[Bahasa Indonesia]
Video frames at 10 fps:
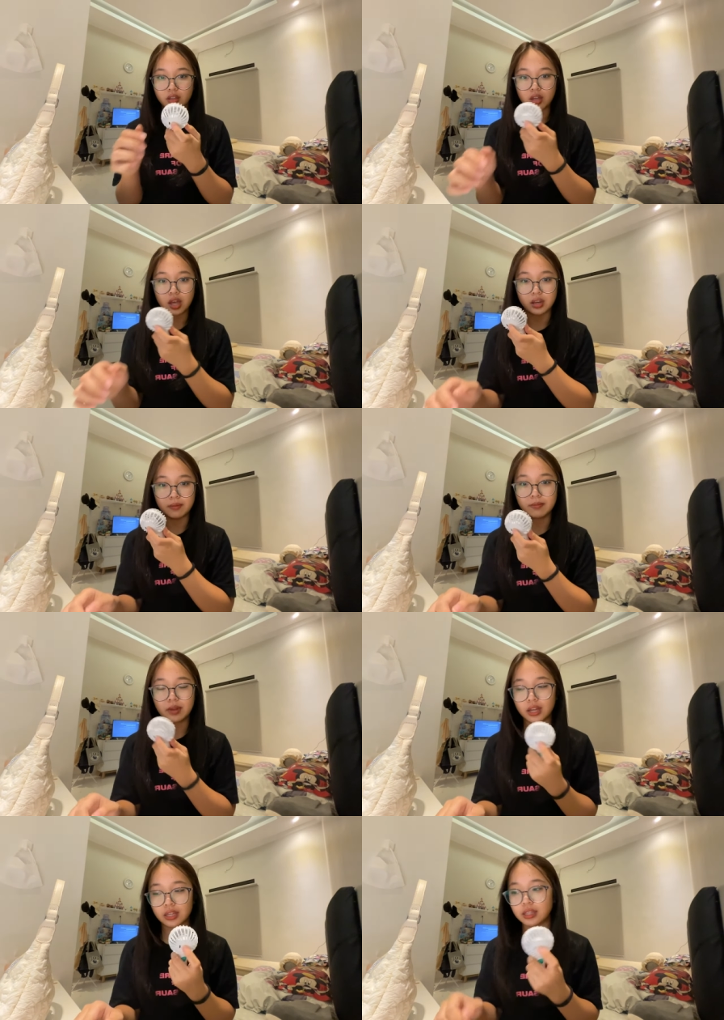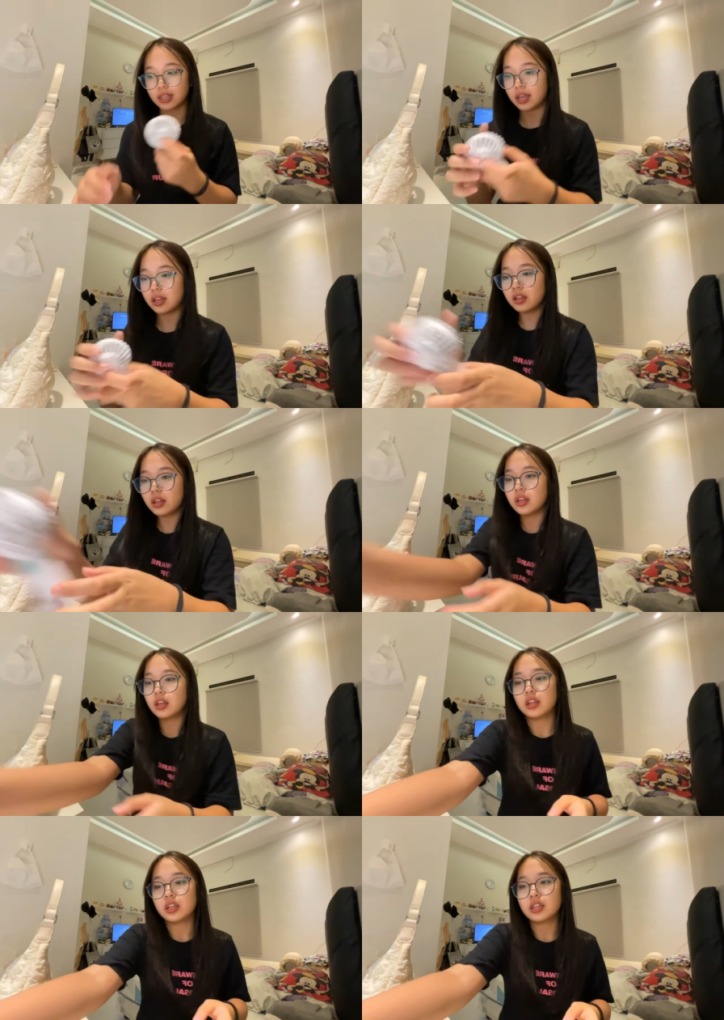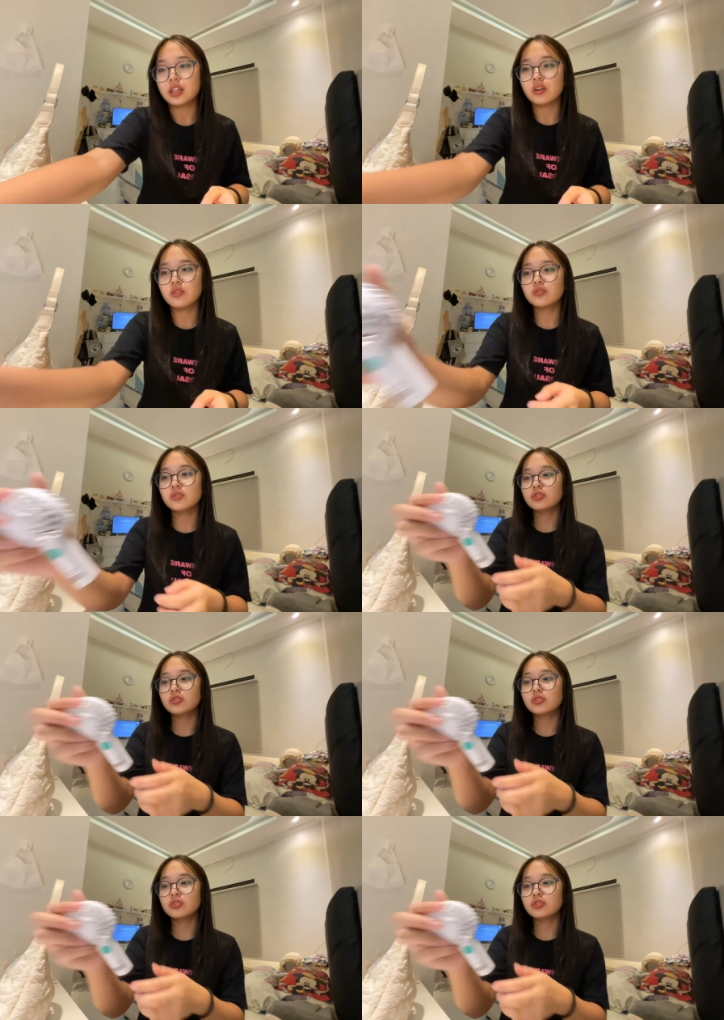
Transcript: adem banget ya ini aku